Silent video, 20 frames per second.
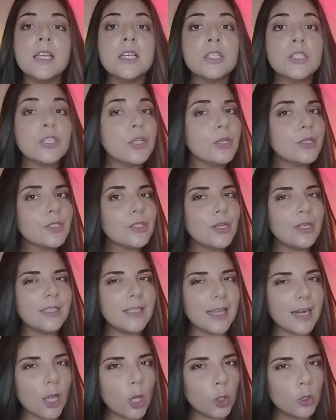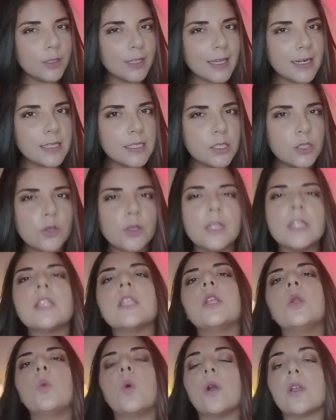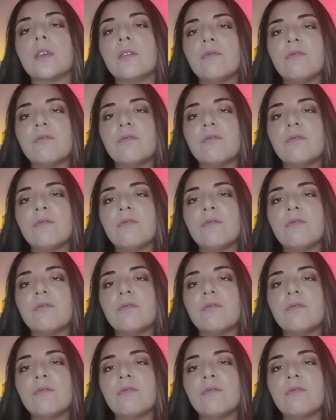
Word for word: Sono solita raccontare storie di luoghi